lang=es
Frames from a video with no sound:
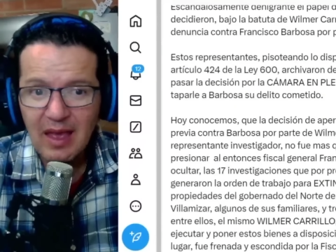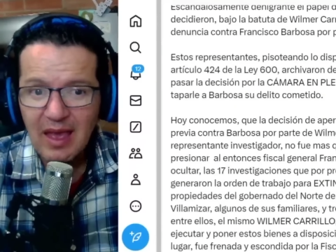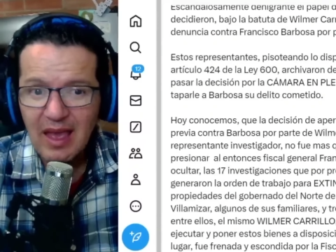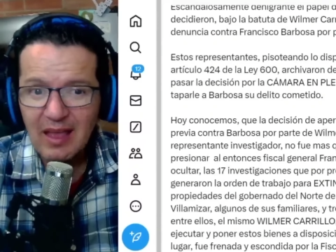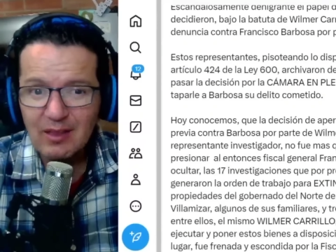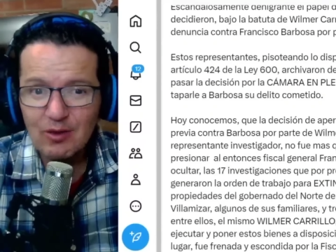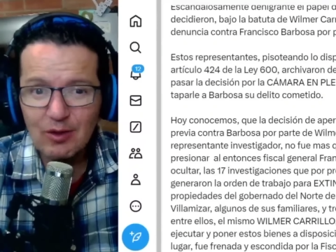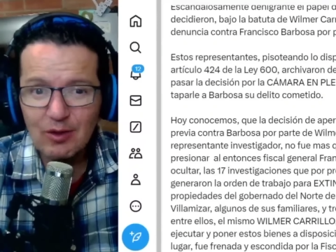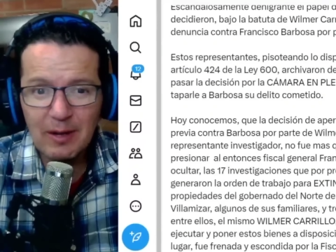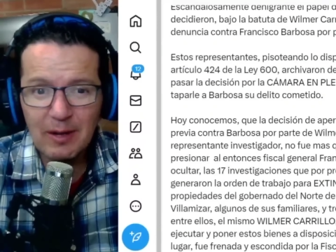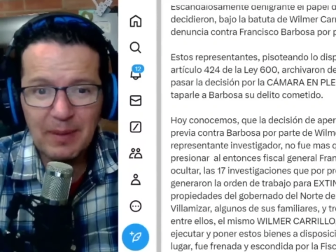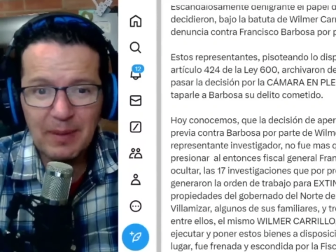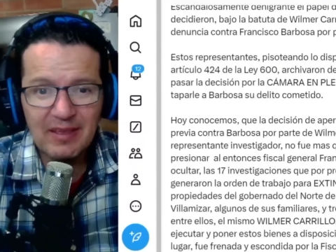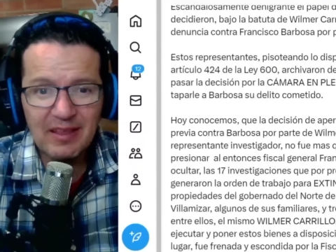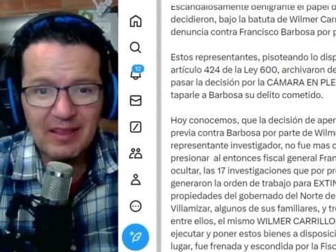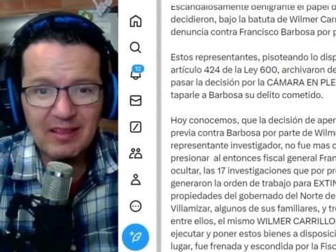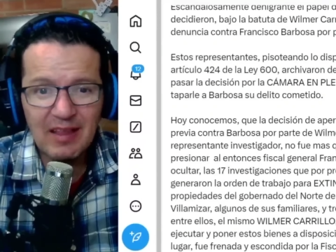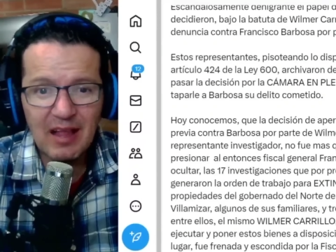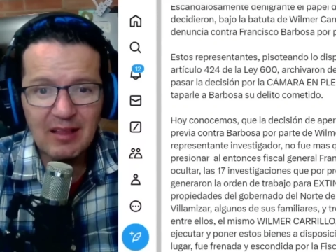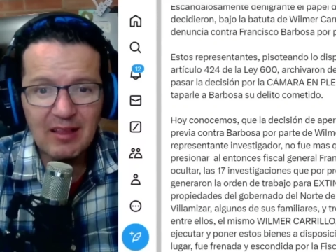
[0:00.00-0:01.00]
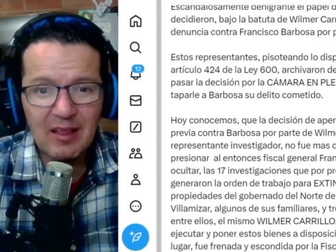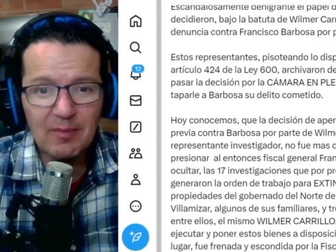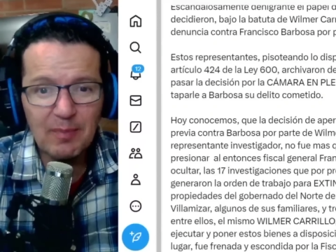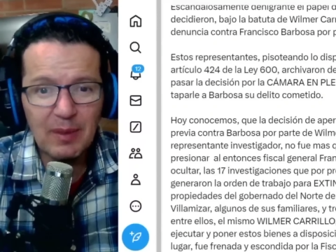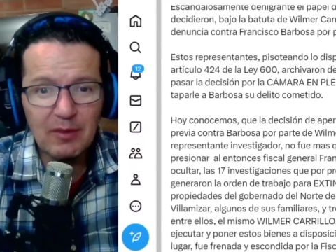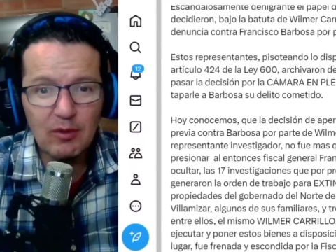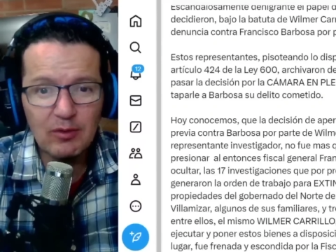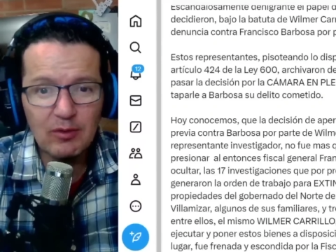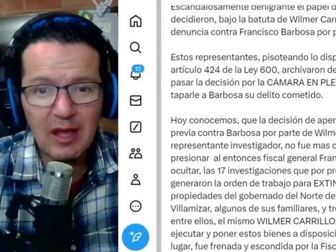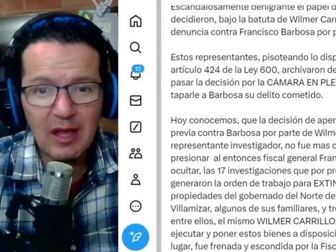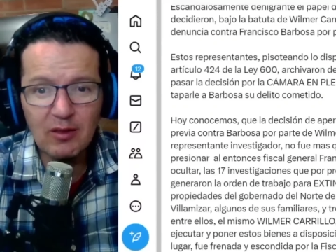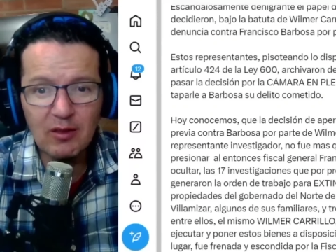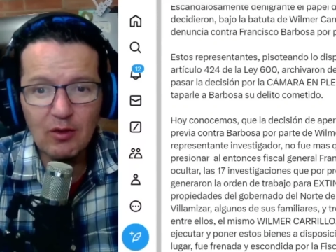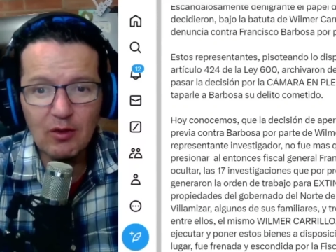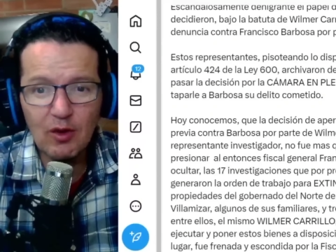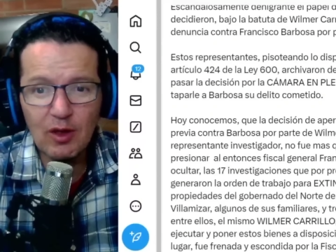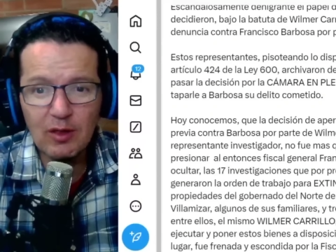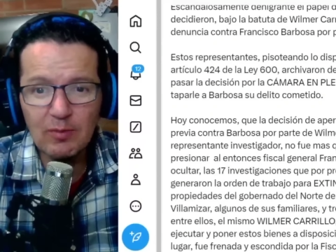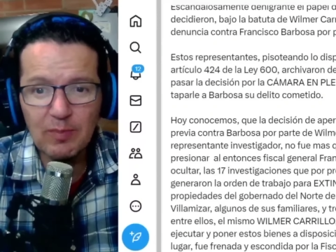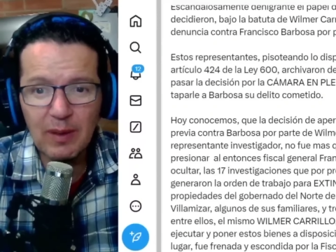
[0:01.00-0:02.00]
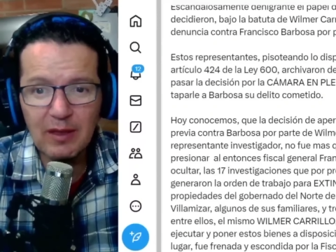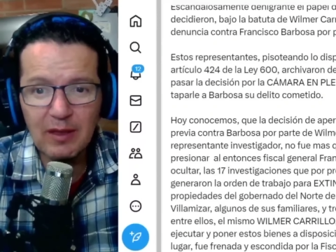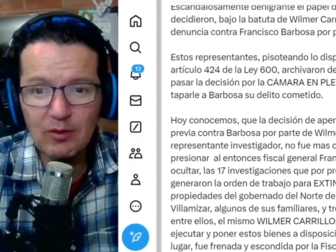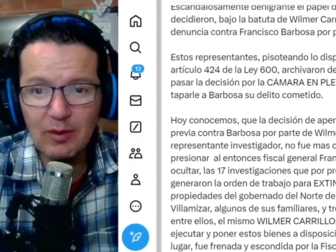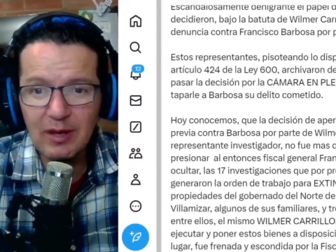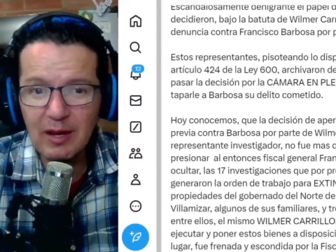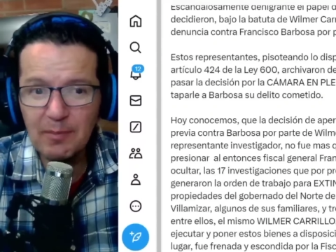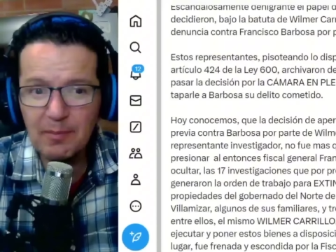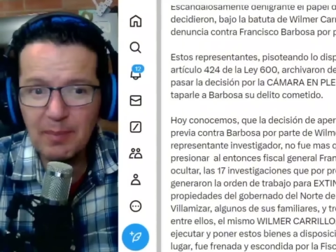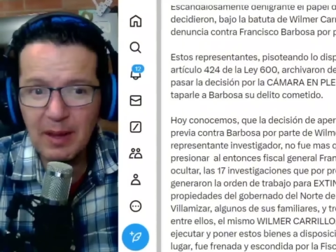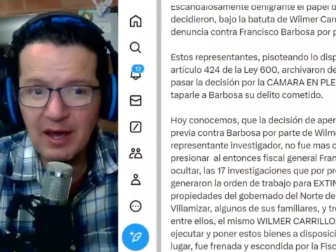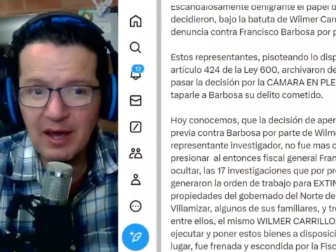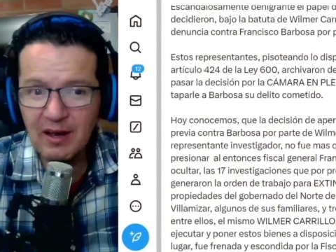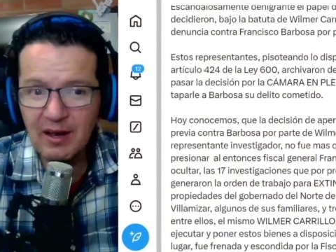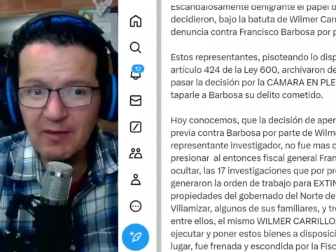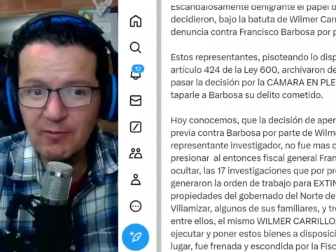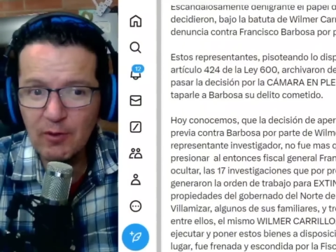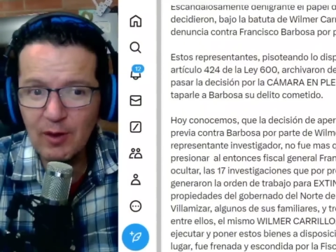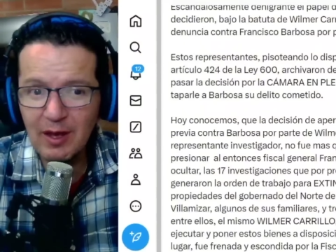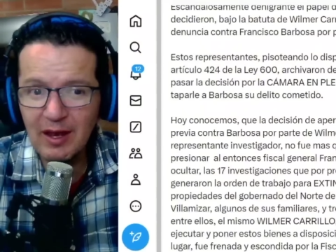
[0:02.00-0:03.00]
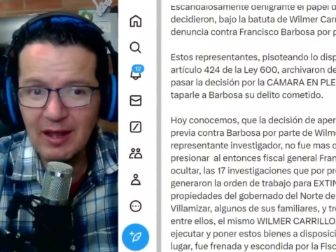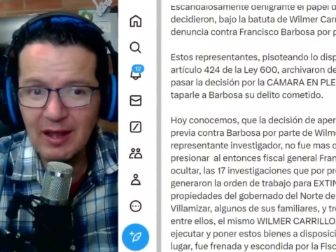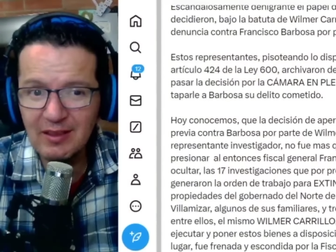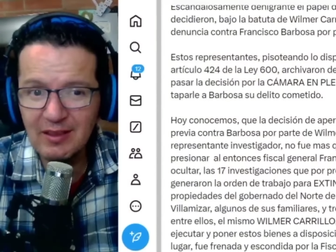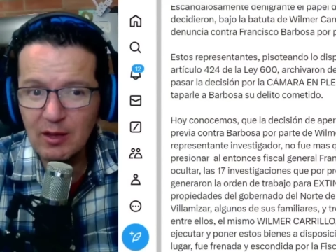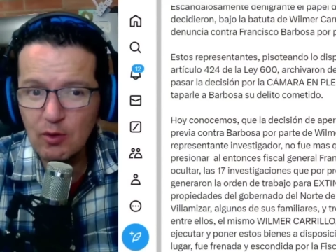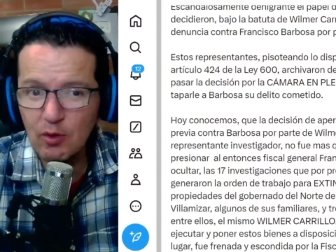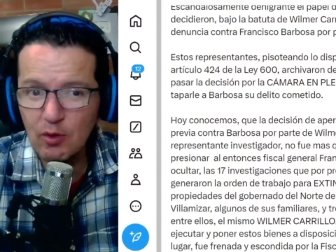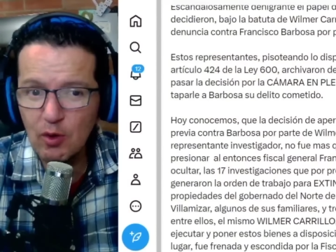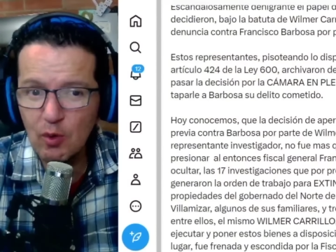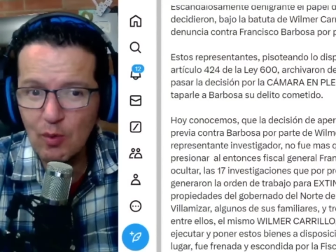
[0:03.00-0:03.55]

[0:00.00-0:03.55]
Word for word: Estos representantes, pisoteando lo dispuesto en el parágrafo del artículo